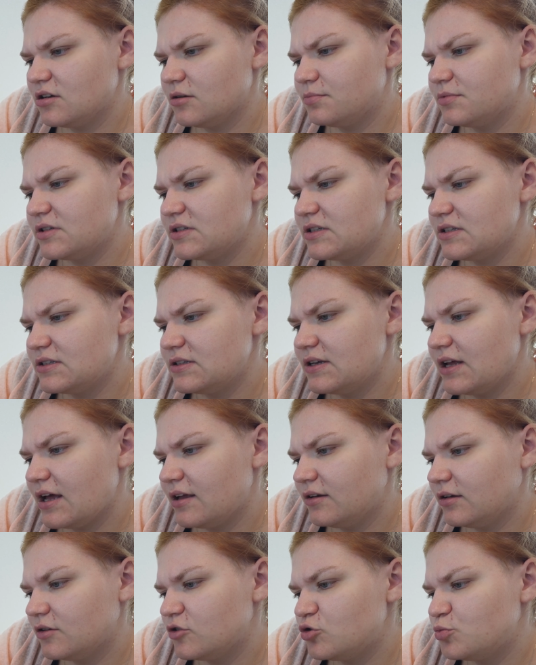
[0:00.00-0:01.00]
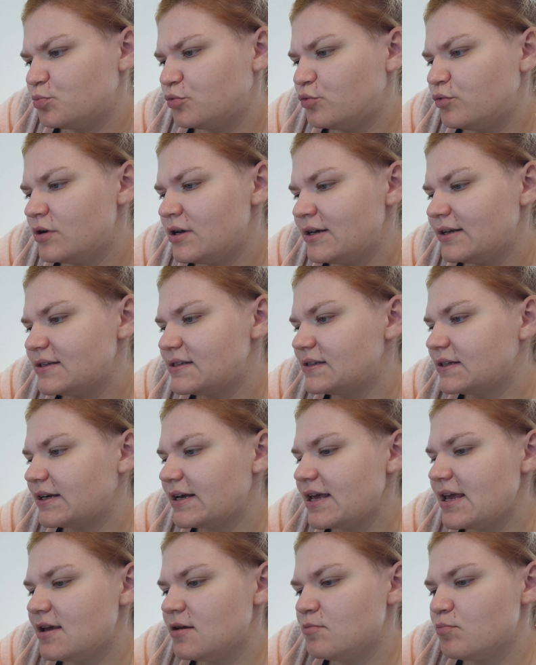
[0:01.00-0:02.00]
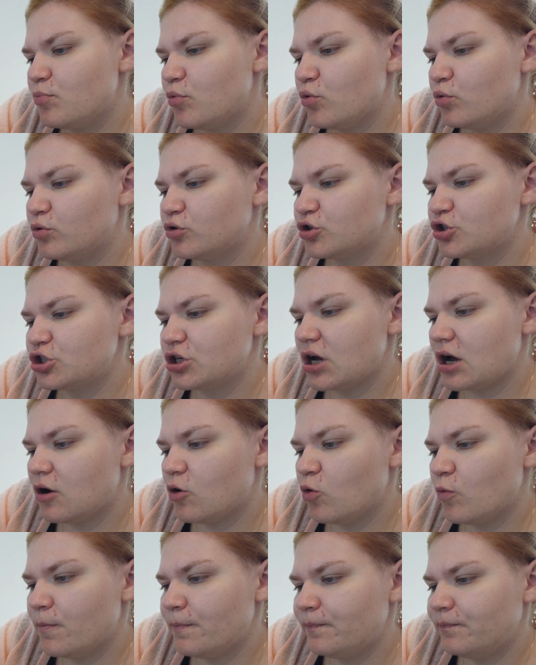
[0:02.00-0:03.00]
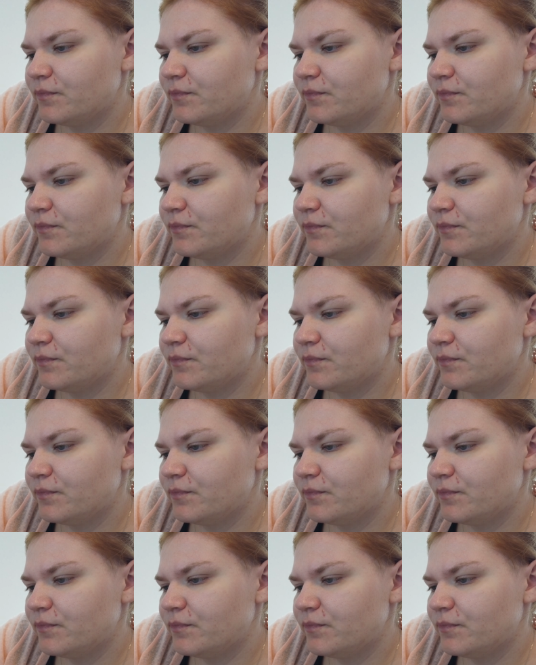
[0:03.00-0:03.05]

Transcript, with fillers: das ist eine andere, sprudelndes Regenbogenschaum.